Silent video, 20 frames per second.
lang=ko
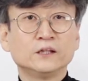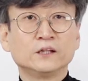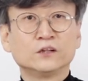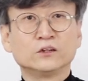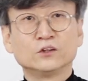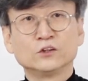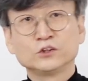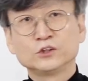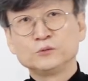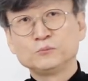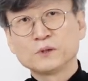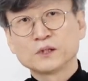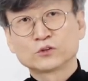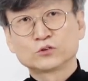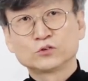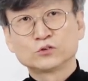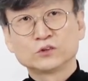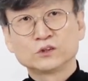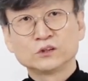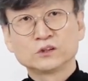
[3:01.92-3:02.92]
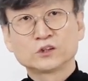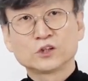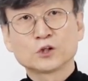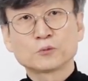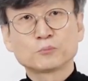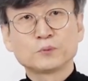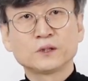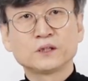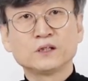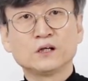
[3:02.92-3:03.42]
어, 이 맥주는
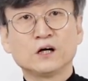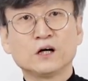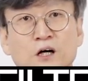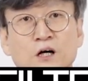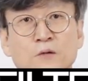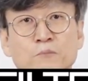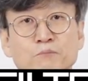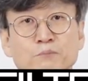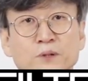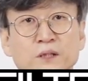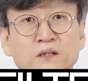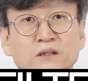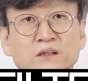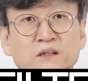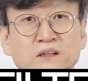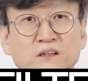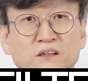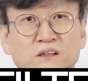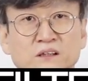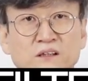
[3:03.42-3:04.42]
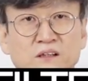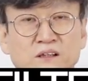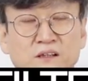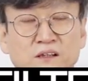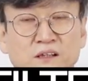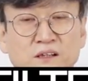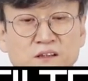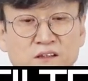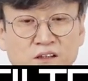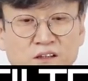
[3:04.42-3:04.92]
특별히 언필터드,
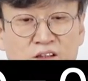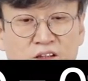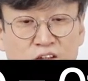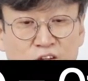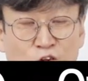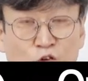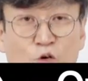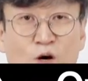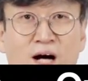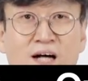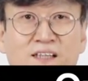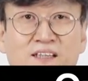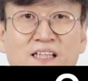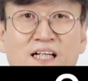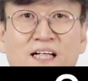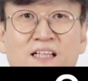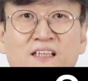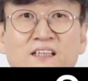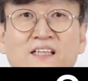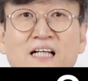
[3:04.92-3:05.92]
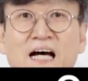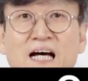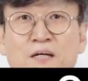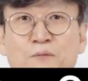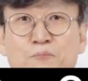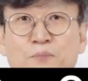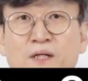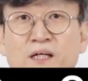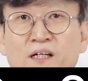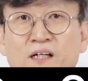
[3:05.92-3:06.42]
즉요구하지 않은
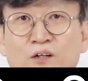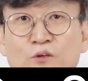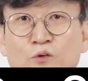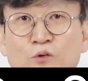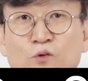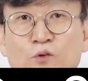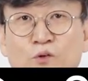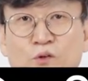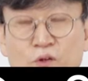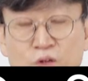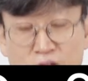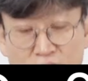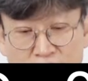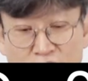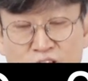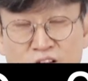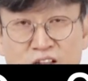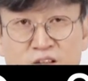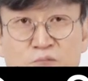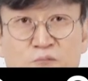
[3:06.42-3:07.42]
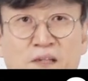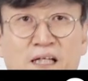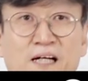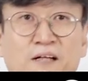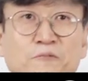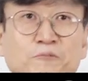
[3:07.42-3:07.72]
IPA라고 되어 있습니다.